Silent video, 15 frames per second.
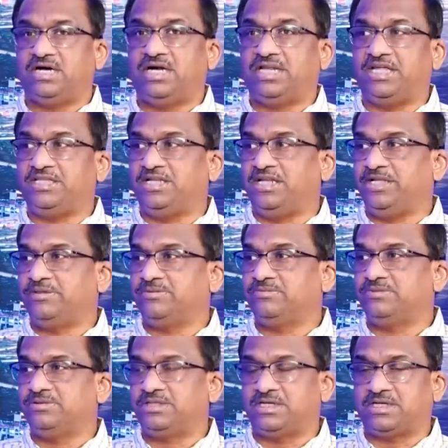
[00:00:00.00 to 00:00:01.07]
అనేది లేదు
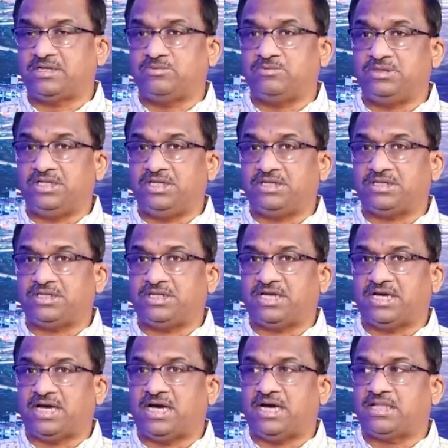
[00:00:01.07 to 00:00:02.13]
దాంట్లో ఉంది ఏంటంటే
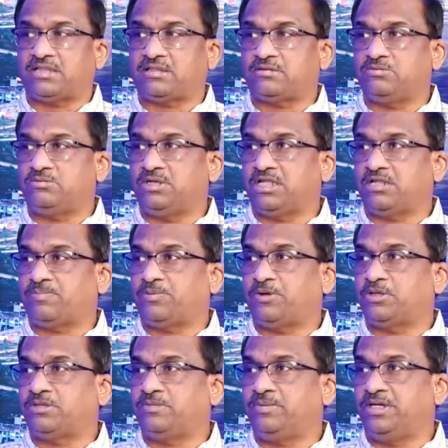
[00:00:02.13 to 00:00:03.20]
యాజ్ సూన్ యాజ్
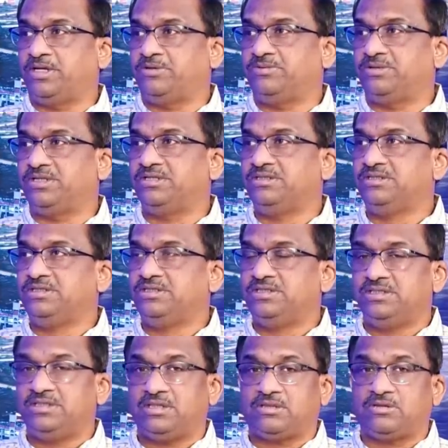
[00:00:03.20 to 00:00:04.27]
పాసిబుల్ అని ఉంది hmm.